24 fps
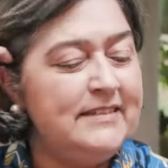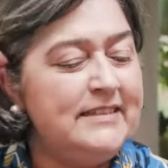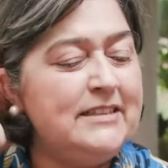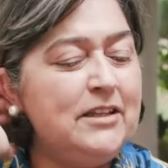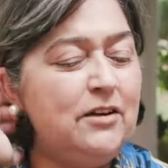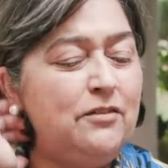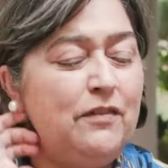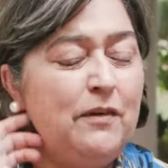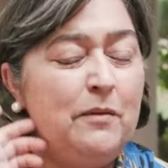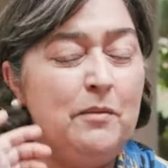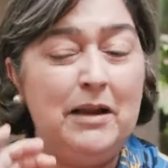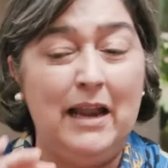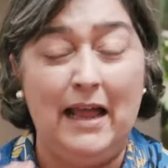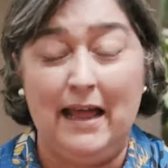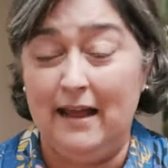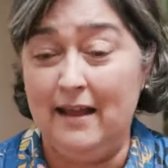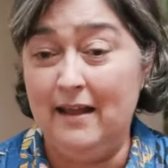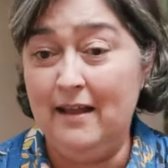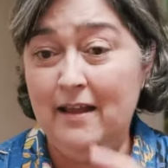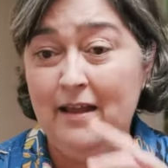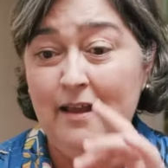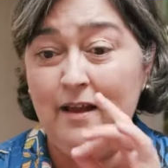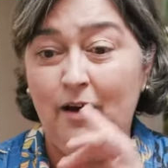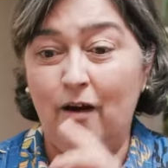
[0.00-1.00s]
Então vamos lá.
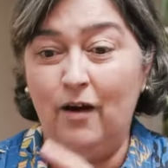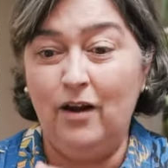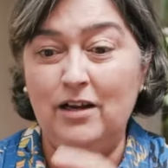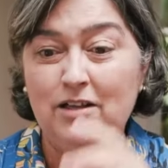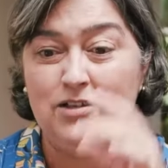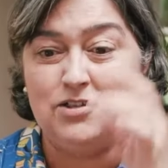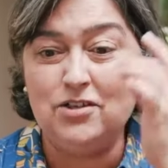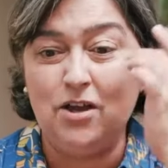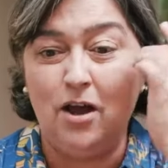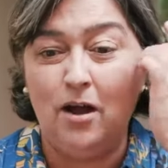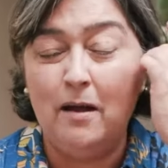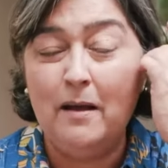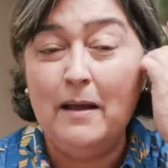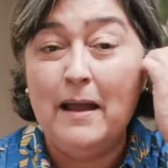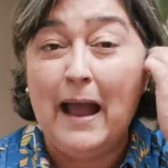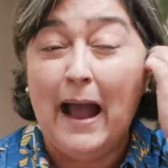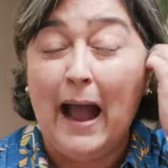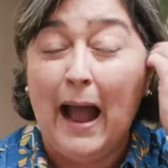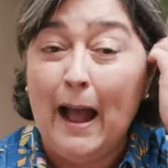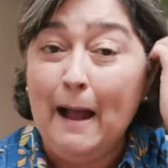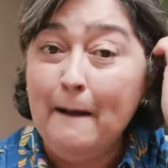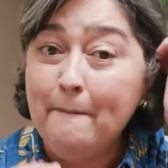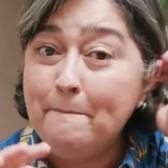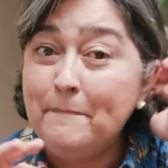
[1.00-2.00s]
Olha só,
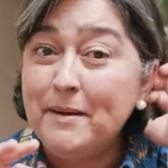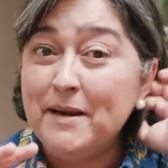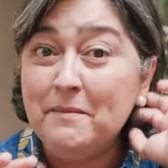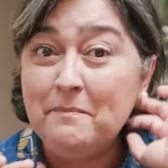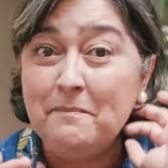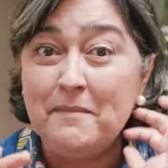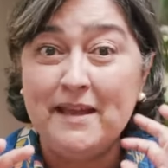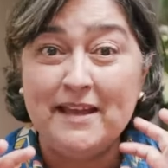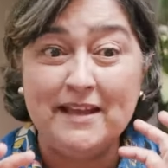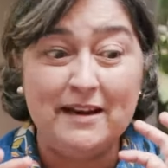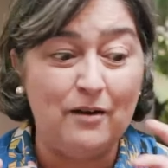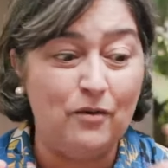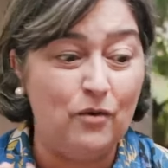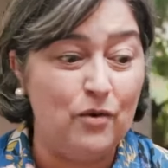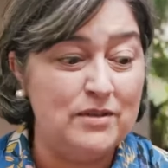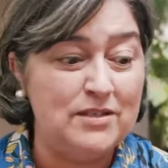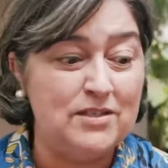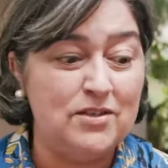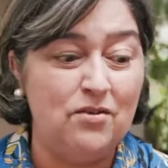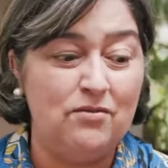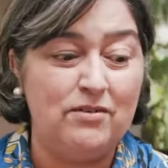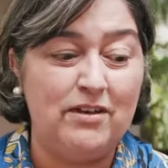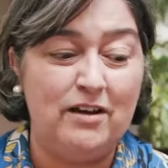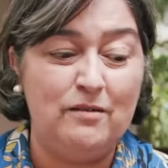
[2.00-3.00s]
a primeira
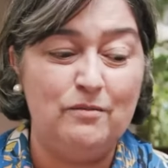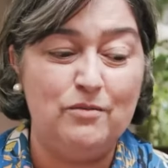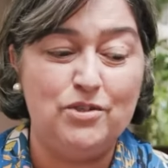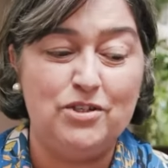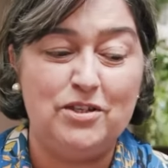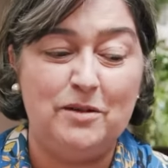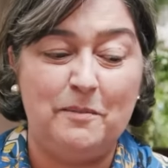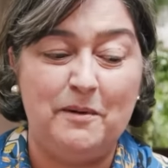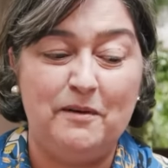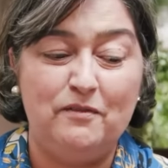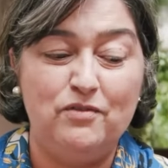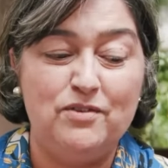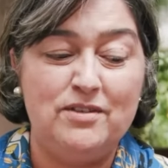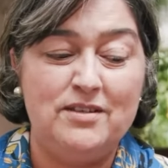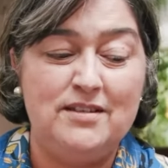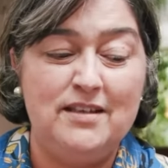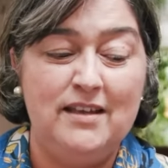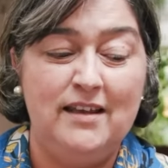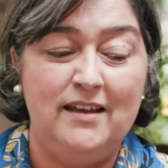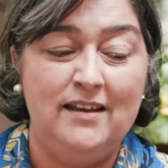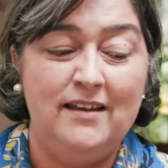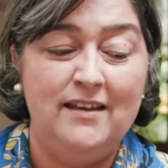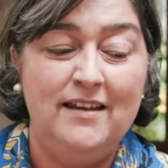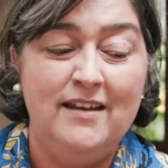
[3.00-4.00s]
coisa que eu quero mostrar para
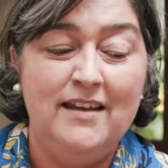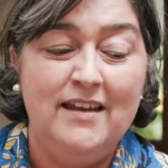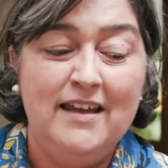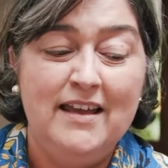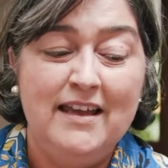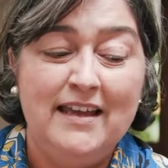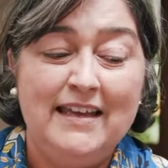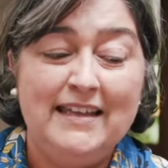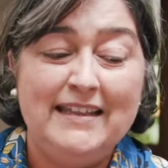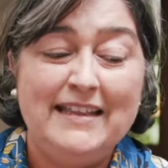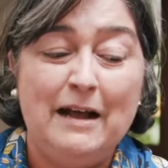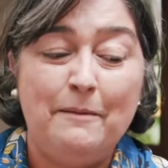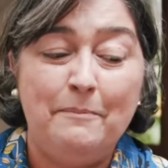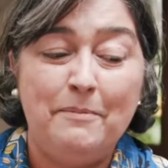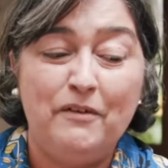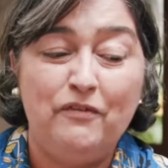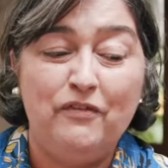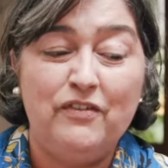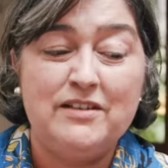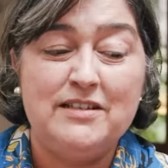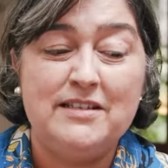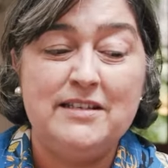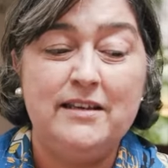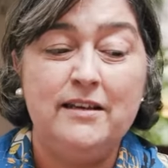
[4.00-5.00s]
você que dá para
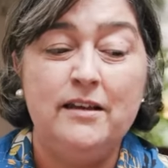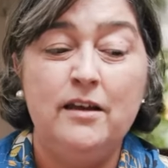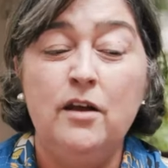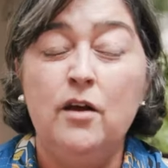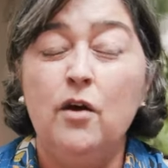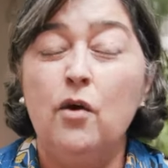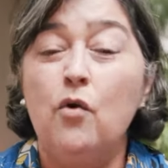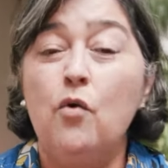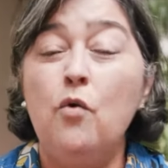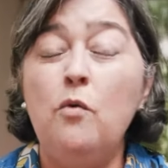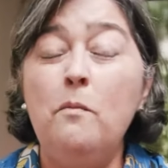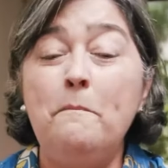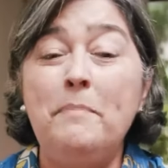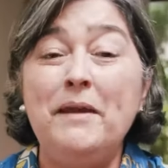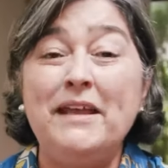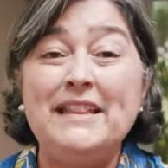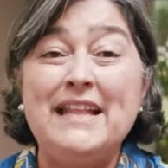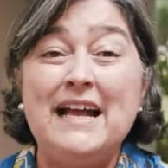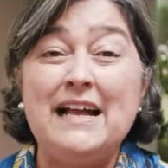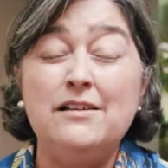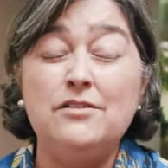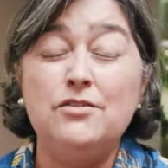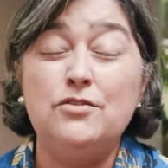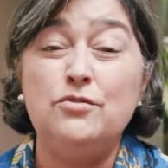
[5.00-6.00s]
fazer com
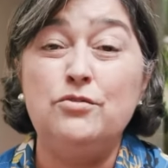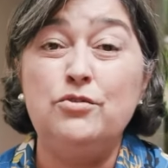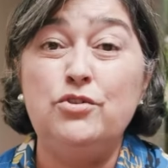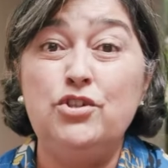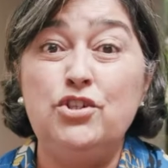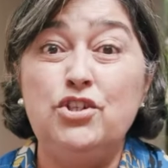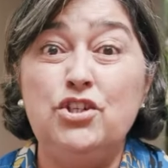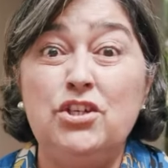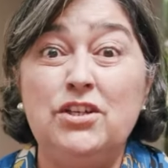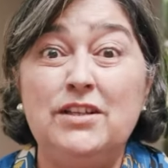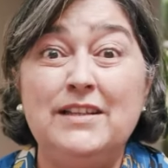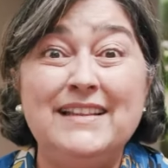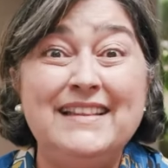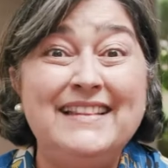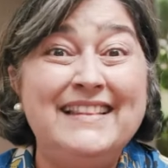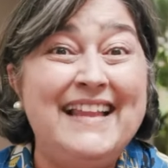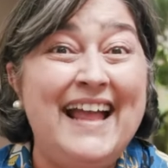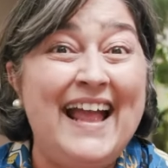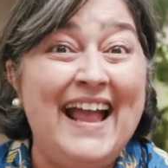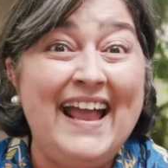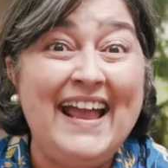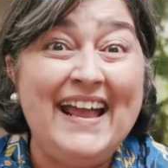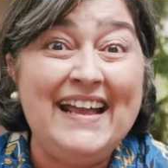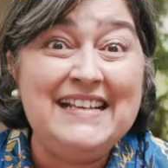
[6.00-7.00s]
pedaços de
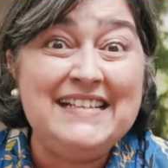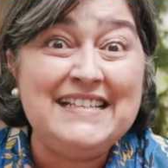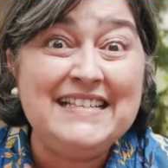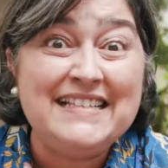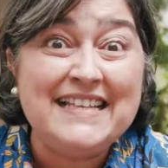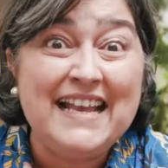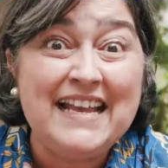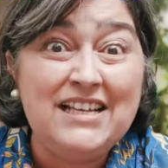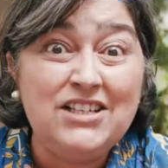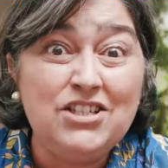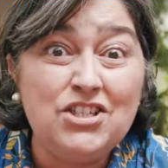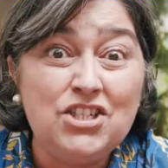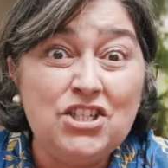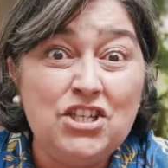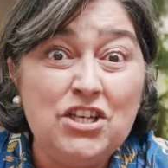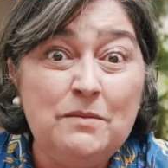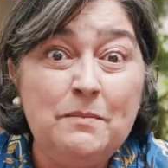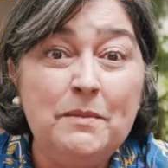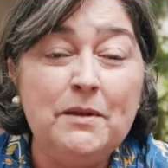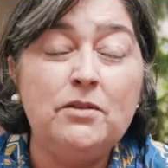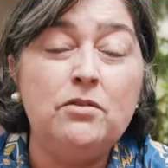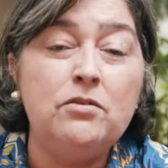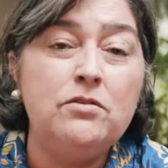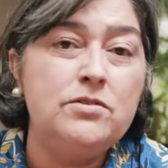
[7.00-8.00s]
10
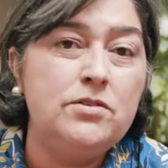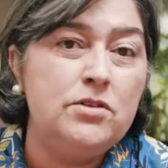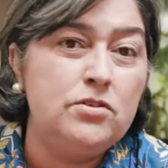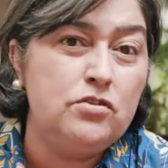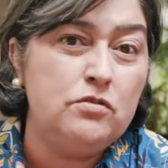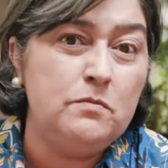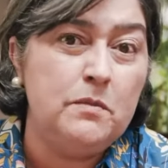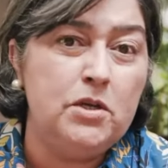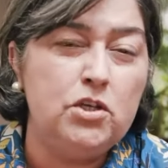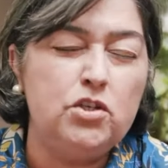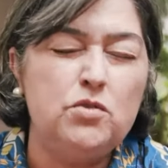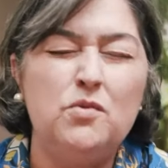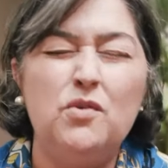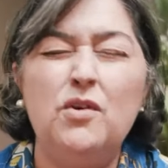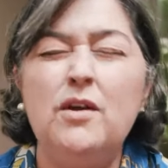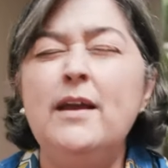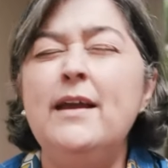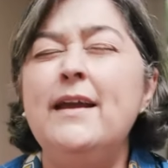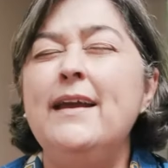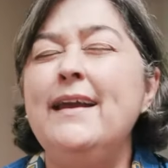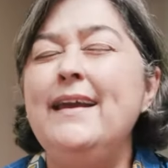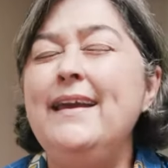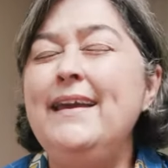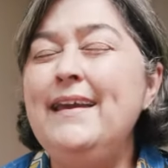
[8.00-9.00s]
centímetros, isso mesmo,
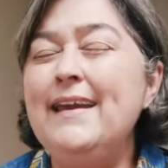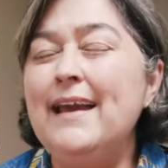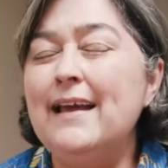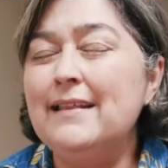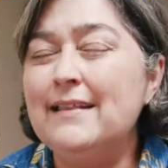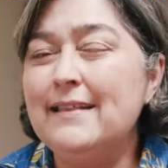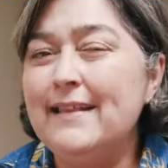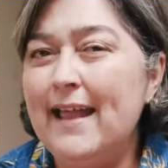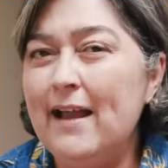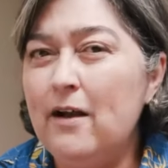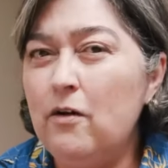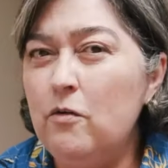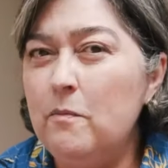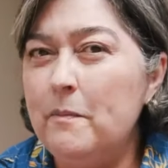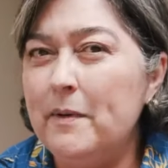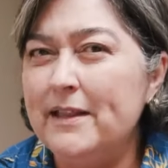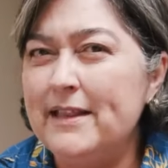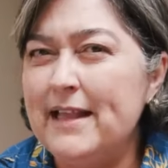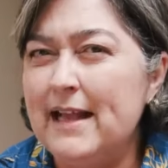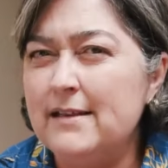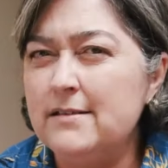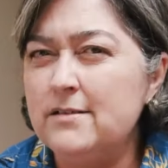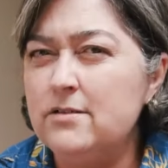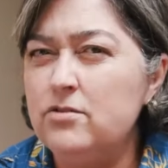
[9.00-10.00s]
e até com
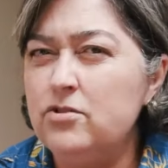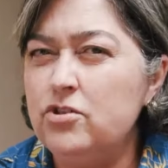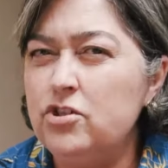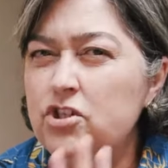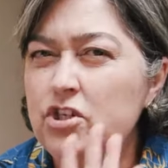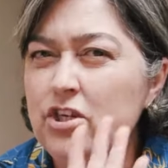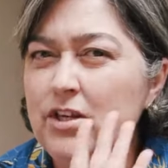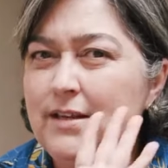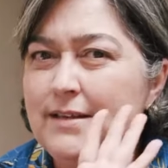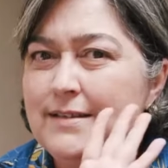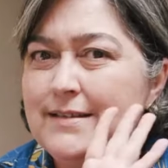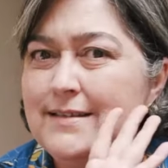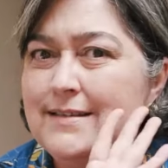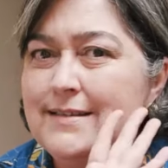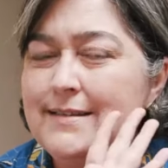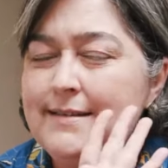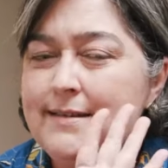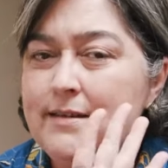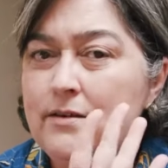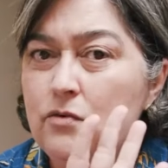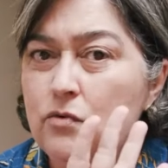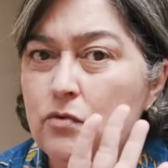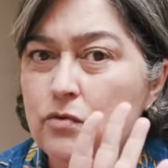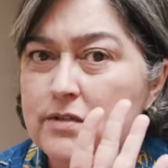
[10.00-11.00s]
pedaços de
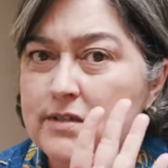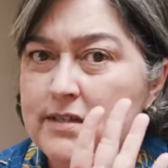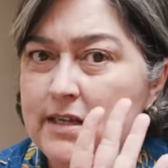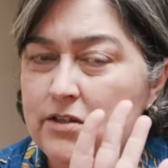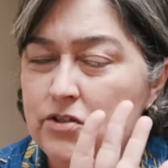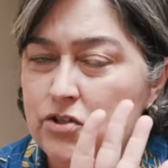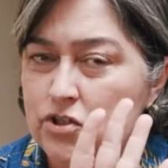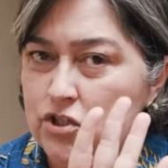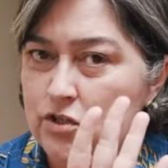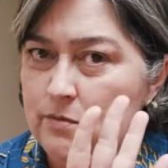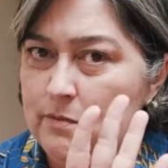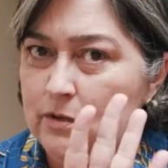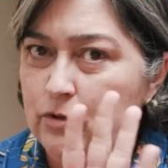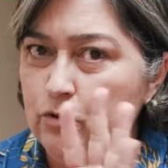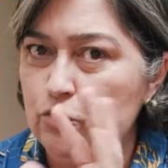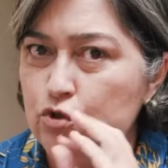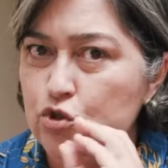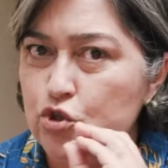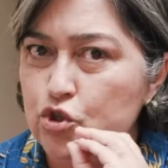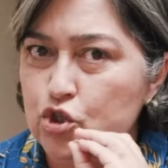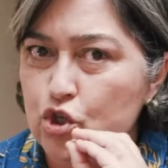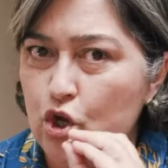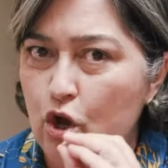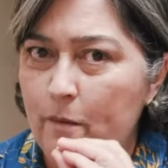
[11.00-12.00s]
5 centímetros,
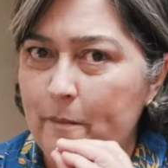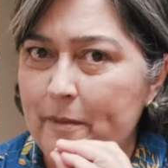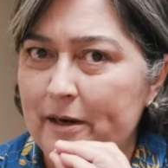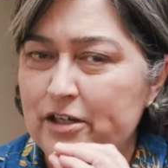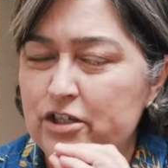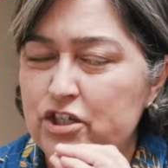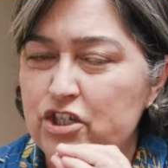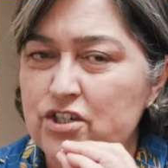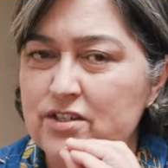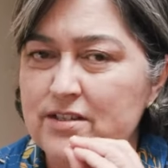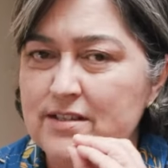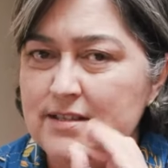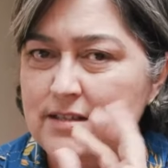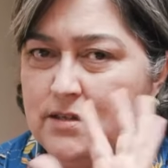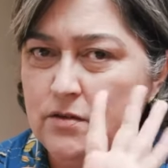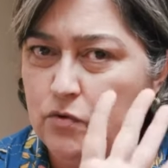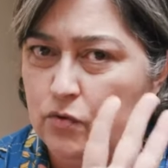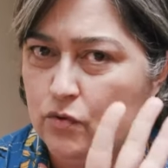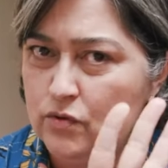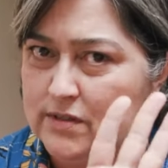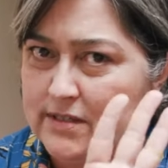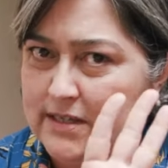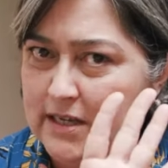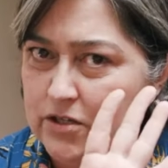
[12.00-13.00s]
sobras de
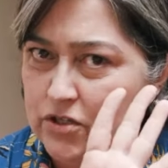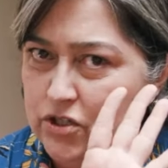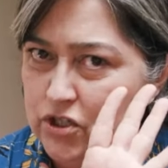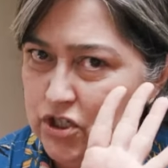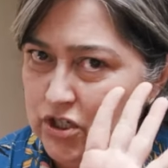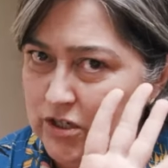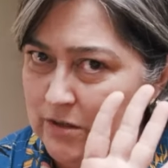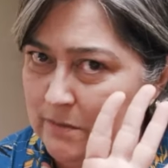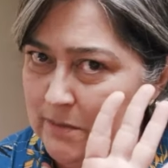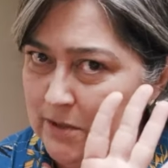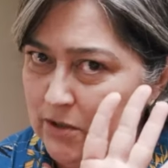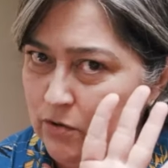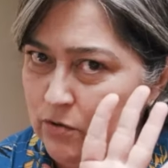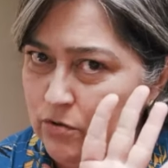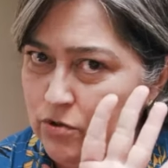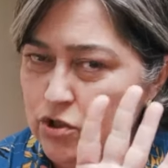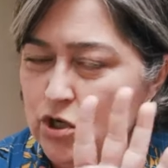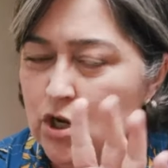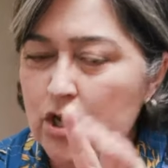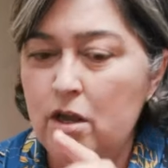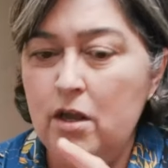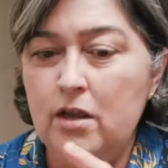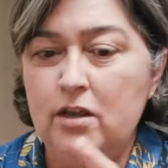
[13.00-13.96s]
5 centímetros.